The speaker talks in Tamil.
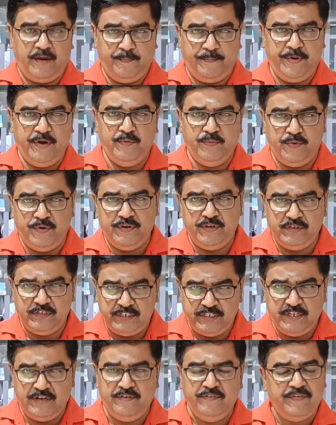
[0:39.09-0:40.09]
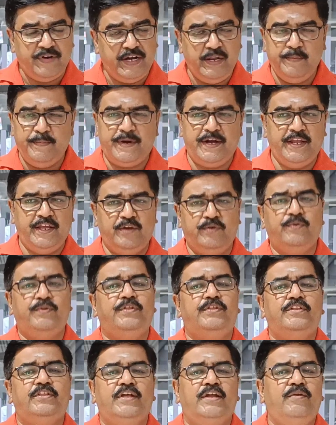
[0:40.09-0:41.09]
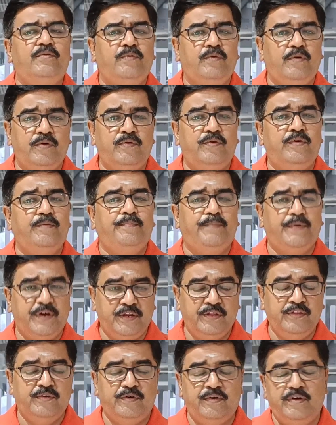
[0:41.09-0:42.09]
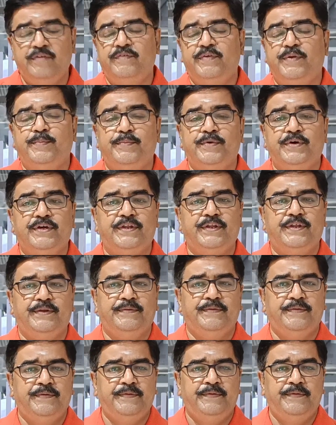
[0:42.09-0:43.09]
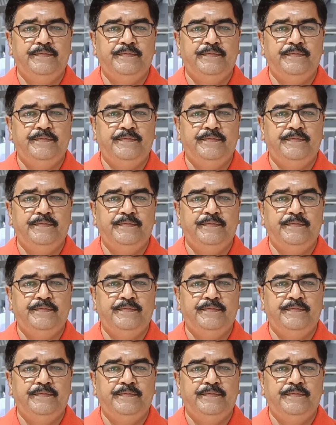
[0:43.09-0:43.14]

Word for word: அப்படி ஒரு சிறு வழிபாடை குறித்து தான் உங்களோடு பகிர்ந்து கொள்ள விரும்புகிறேன்